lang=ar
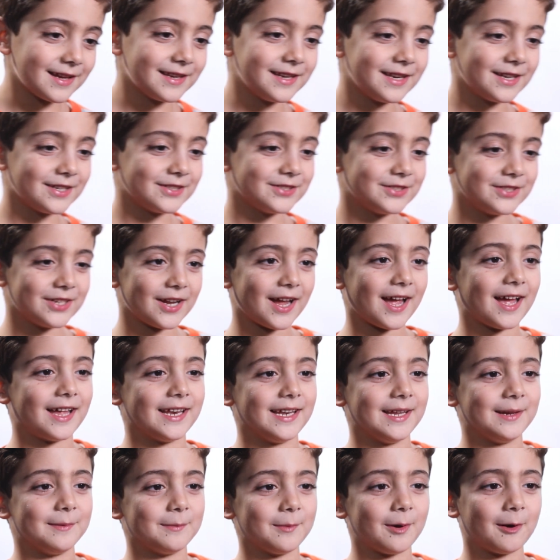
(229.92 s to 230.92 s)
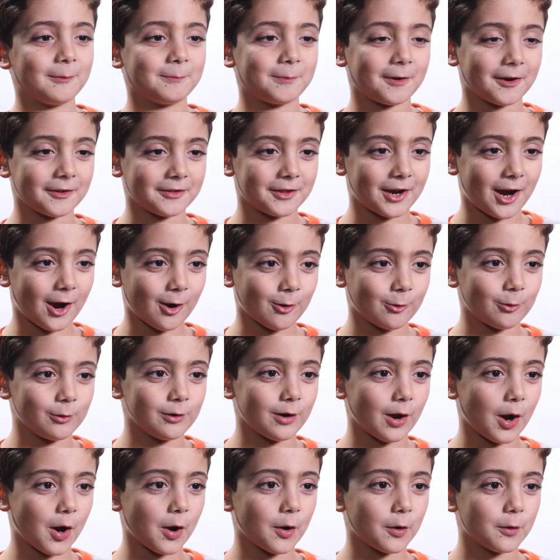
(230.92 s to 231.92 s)
الأشياء اللي ما بقدر
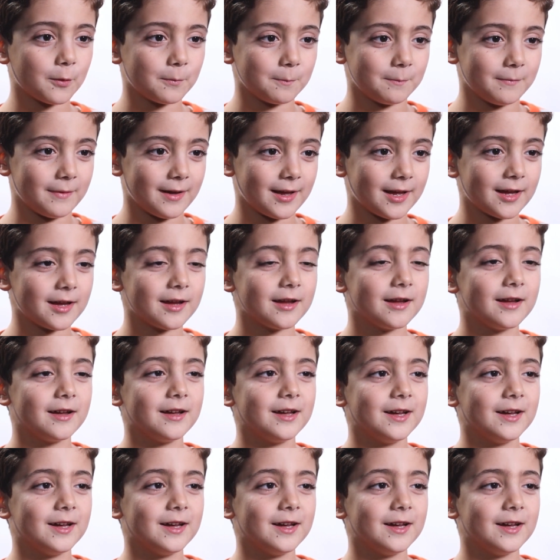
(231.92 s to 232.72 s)
أكلها هم